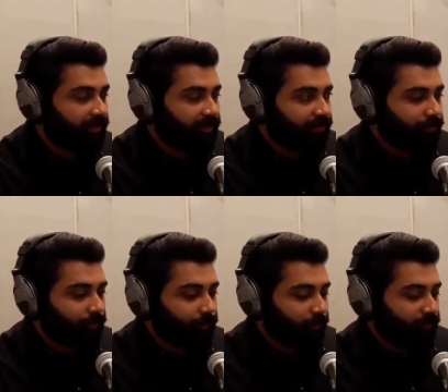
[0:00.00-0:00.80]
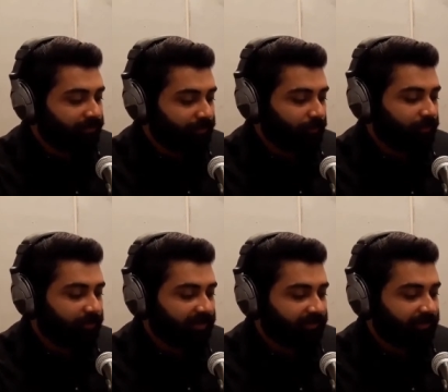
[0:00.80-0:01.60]
तो उन चीज़ों से
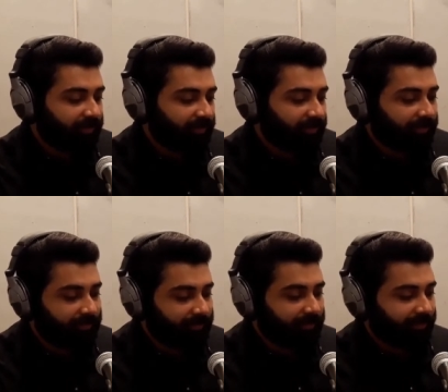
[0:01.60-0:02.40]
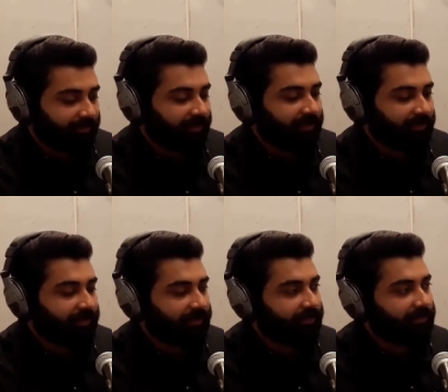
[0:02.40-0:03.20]
मैंने सीखा हर करते करते
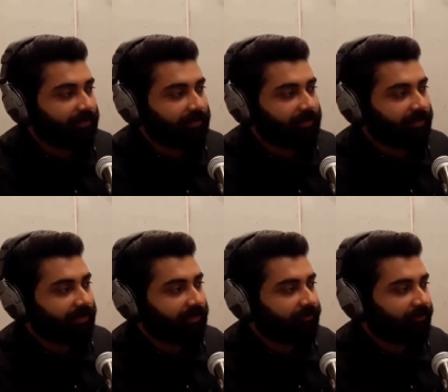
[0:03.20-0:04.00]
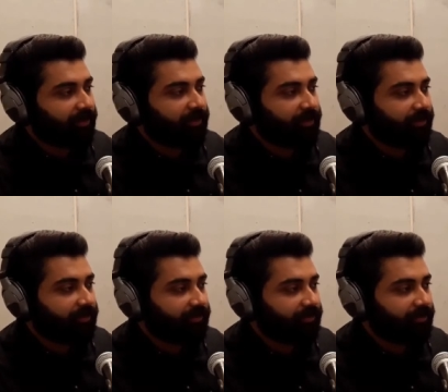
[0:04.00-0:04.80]
करते एक फ़ाइनली
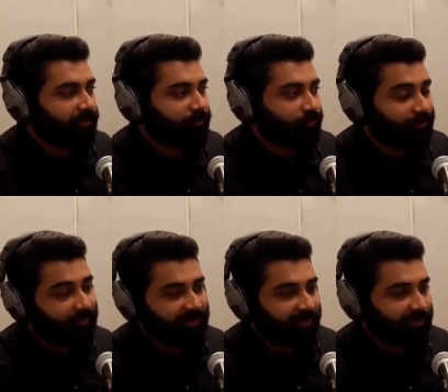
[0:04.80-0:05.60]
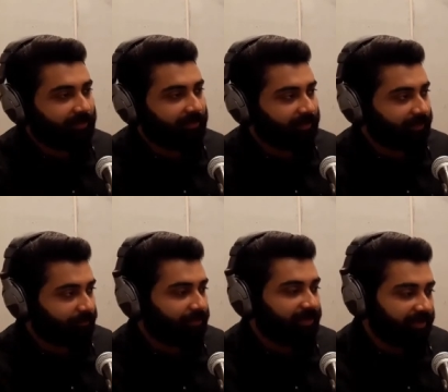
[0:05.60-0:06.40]
मुझे पता लग गया कि
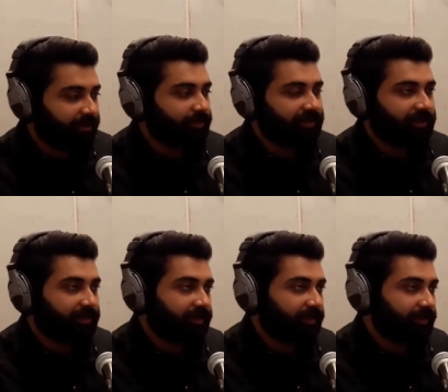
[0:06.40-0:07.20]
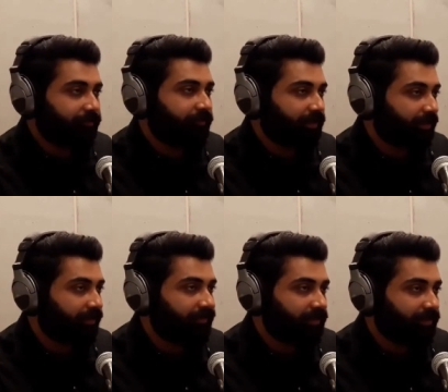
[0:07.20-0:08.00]
क्लियर पता लग गया कि फ्री
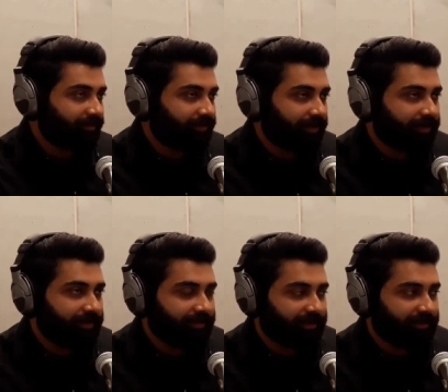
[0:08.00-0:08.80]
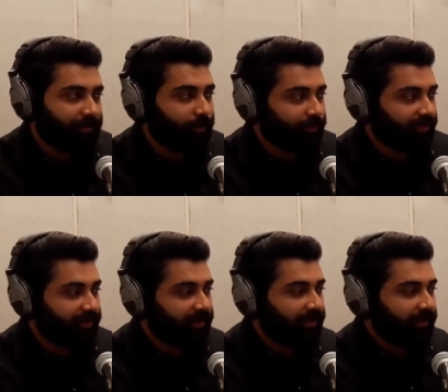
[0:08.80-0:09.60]
किस तरह की जाती है और
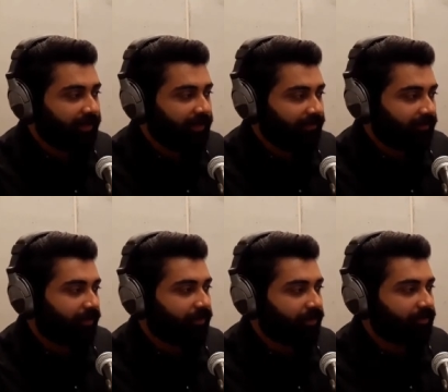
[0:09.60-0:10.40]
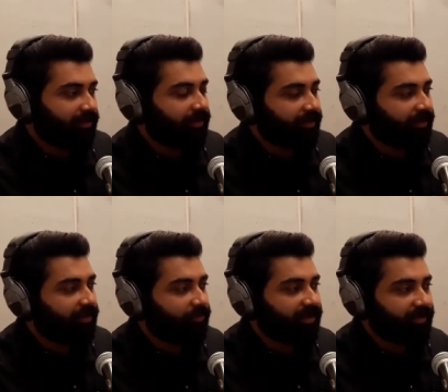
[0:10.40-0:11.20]
कि इस लेवल का पता लग गया कि
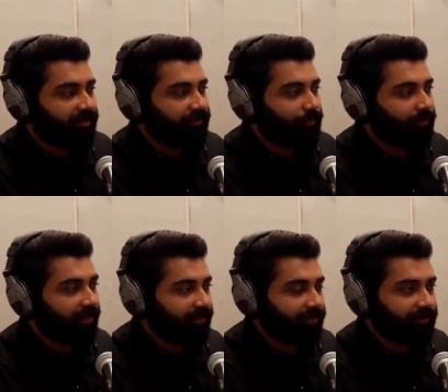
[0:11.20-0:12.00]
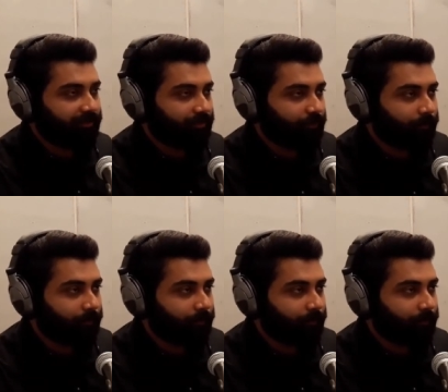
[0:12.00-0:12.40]
मैं आगे किसी को गाइड कर सकूँ